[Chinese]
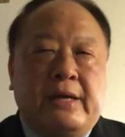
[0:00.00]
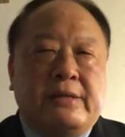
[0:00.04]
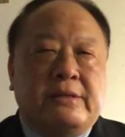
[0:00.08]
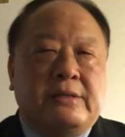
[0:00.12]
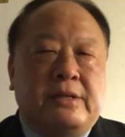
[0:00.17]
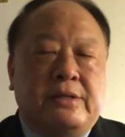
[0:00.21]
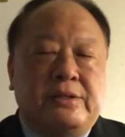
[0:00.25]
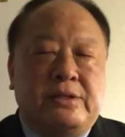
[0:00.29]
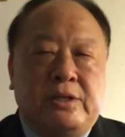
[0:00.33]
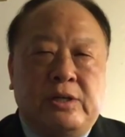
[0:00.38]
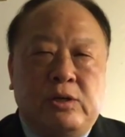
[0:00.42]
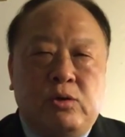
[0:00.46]
样子
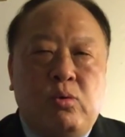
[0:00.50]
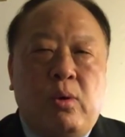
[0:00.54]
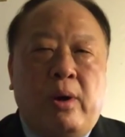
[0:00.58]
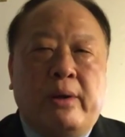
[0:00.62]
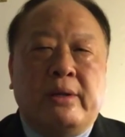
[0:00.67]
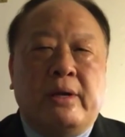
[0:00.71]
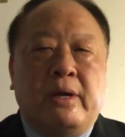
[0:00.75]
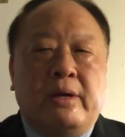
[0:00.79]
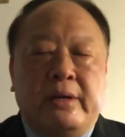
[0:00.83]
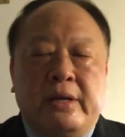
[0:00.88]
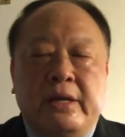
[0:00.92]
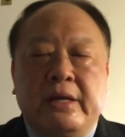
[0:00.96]
的情
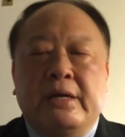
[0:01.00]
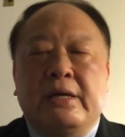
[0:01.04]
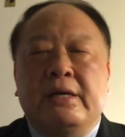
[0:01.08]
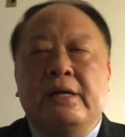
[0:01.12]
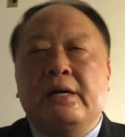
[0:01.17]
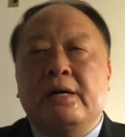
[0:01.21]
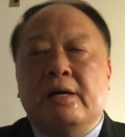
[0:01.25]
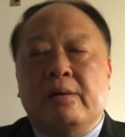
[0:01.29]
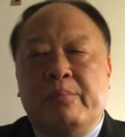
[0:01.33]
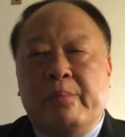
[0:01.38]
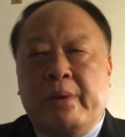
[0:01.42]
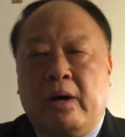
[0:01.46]
况呢立
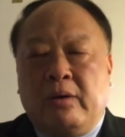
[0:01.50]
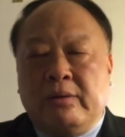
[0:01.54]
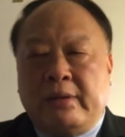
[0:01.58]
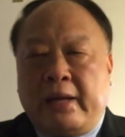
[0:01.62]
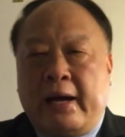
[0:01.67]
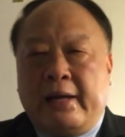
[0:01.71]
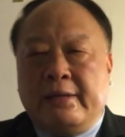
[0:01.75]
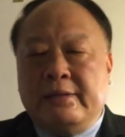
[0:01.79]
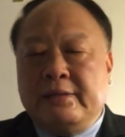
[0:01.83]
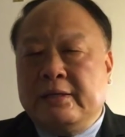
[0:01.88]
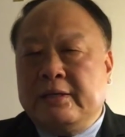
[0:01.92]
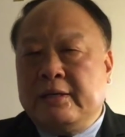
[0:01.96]
刻表
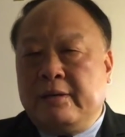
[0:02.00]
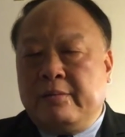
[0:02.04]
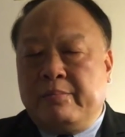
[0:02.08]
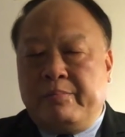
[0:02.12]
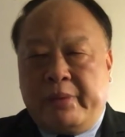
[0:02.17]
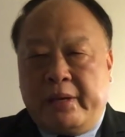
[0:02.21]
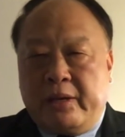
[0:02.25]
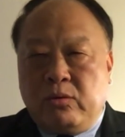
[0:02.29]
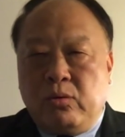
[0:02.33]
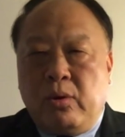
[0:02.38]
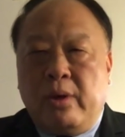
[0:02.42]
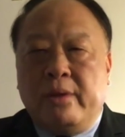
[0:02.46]
达这个
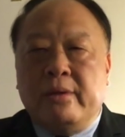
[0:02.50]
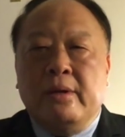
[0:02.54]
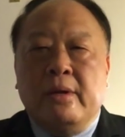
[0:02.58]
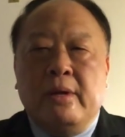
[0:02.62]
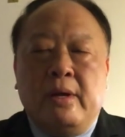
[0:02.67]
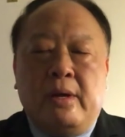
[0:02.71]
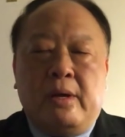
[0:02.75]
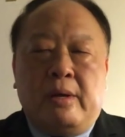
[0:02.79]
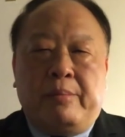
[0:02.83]
评论。